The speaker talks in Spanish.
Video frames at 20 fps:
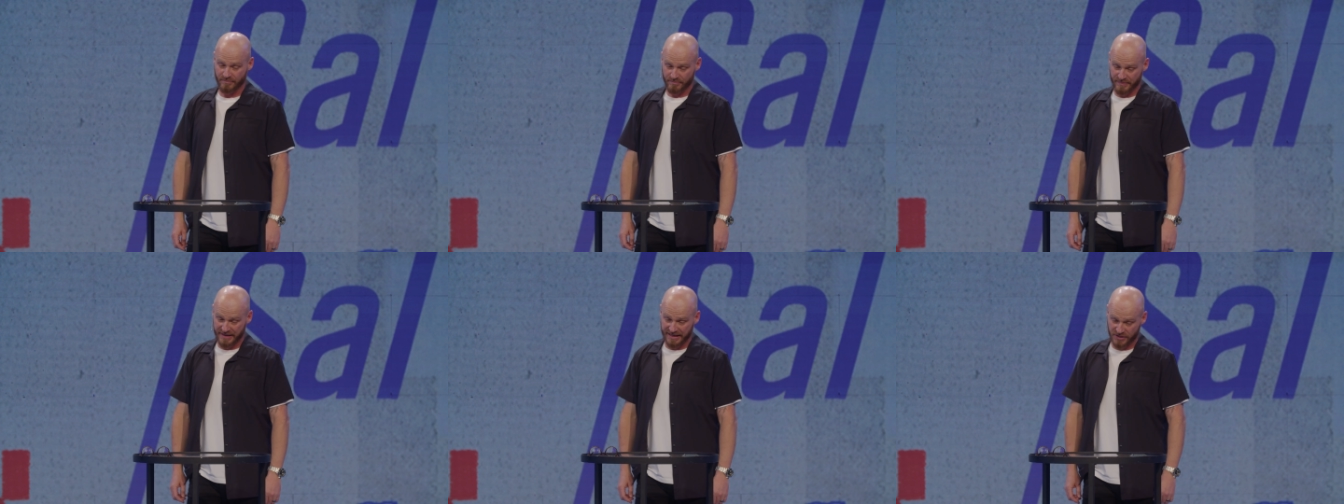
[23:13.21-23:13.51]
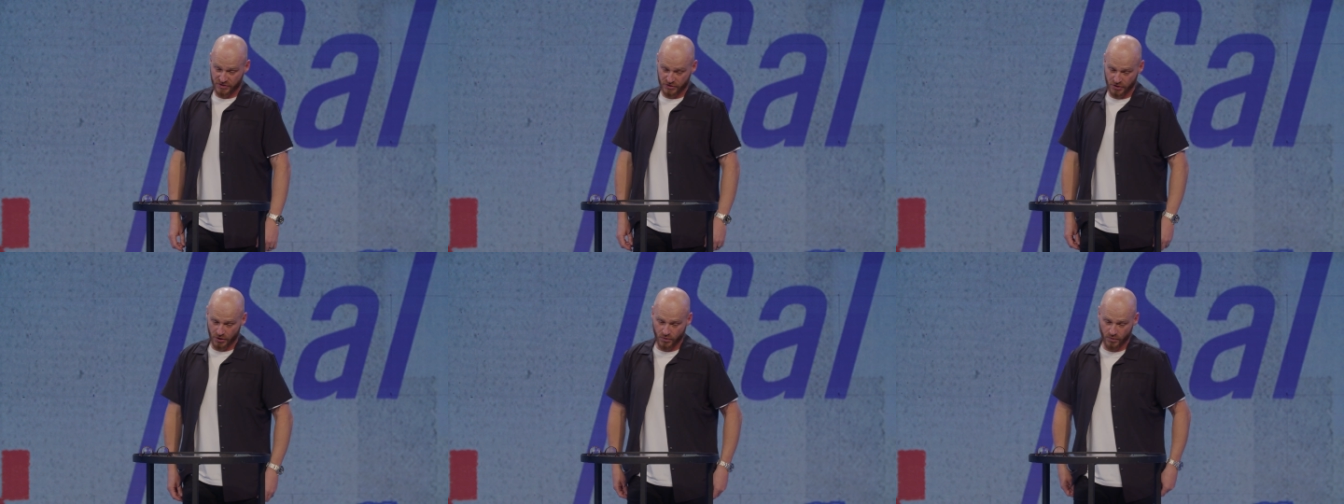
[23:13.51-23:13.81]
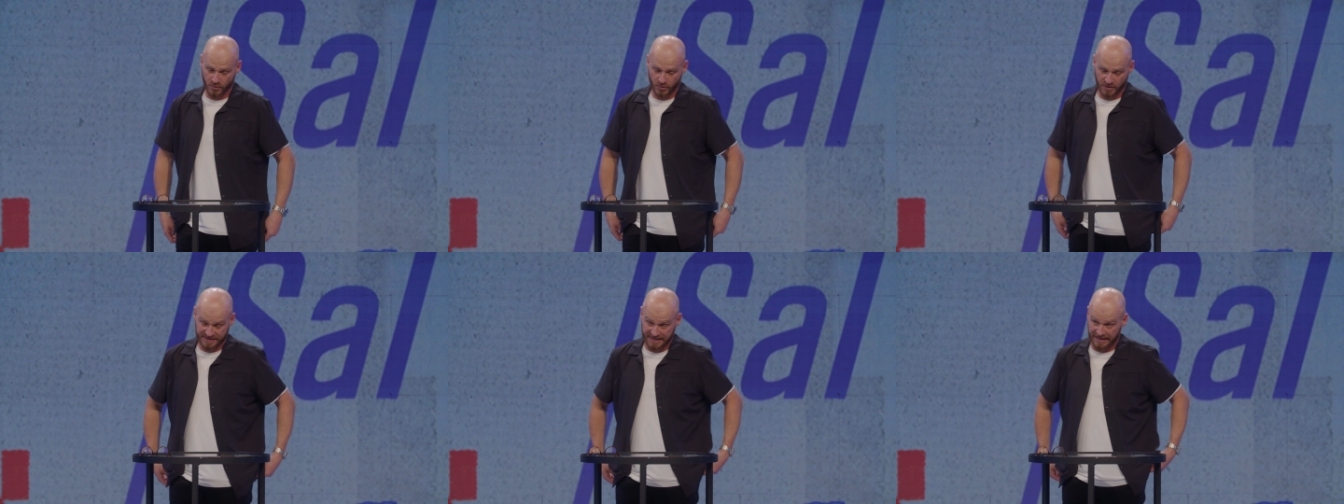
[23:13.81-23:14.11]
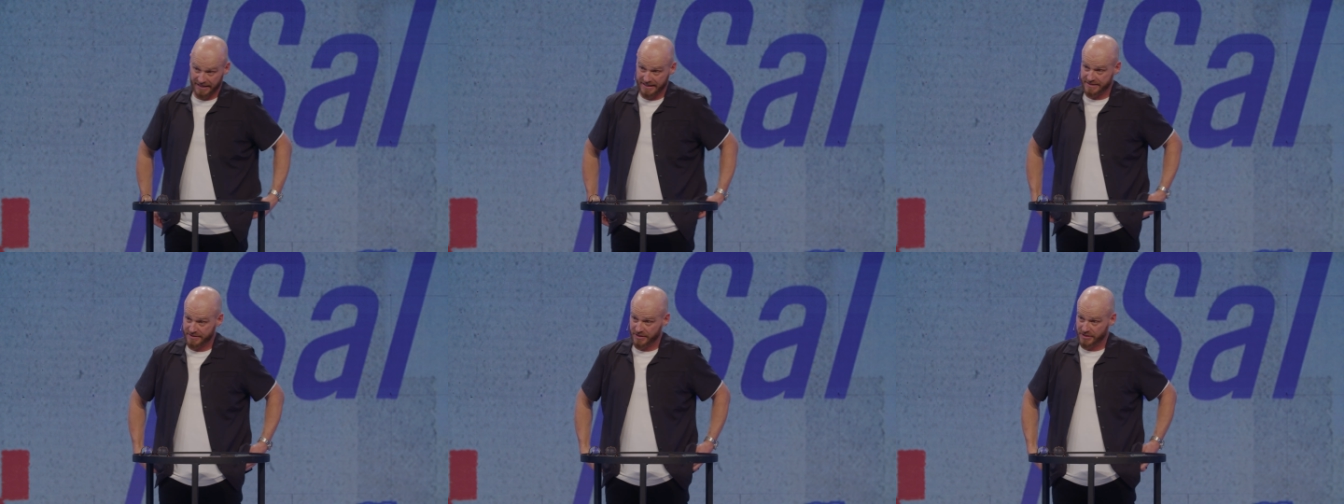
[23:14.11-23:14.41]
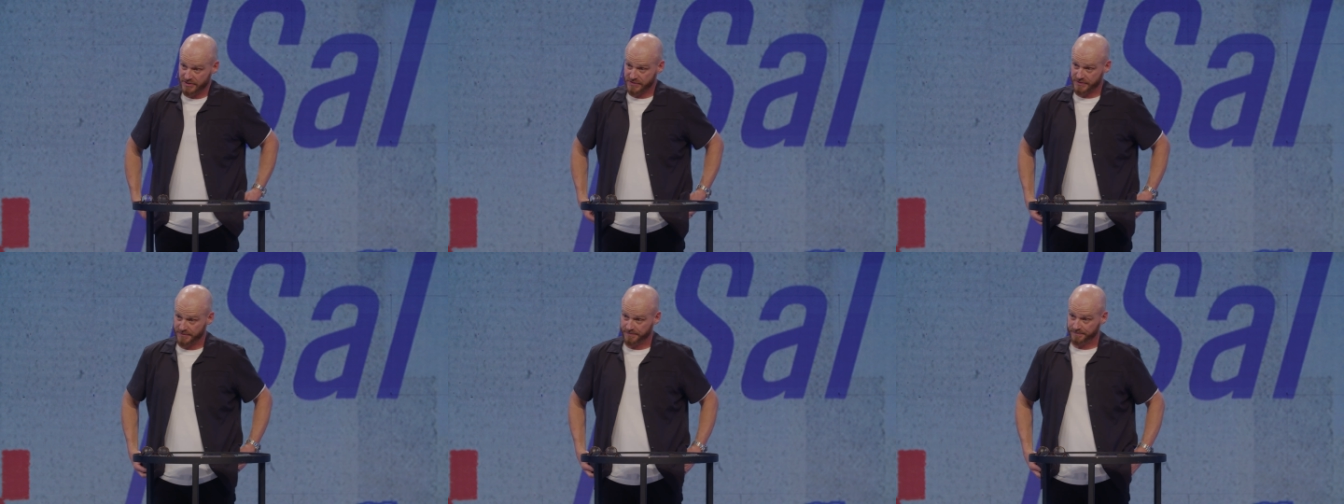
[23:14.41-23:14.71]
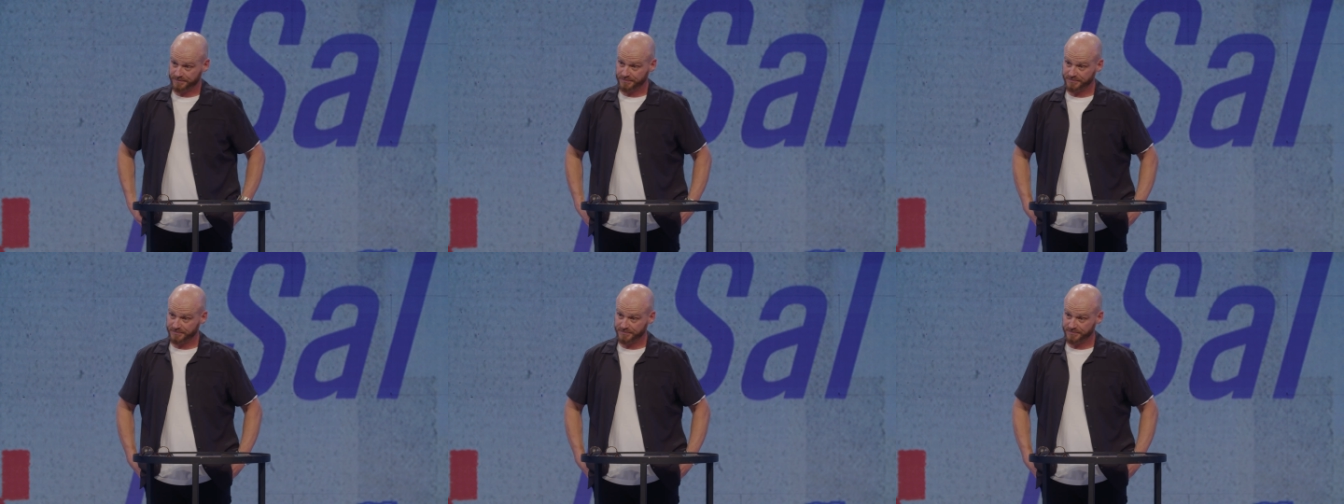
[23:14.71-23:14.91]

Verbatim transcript: verso 1. ¿Están listos?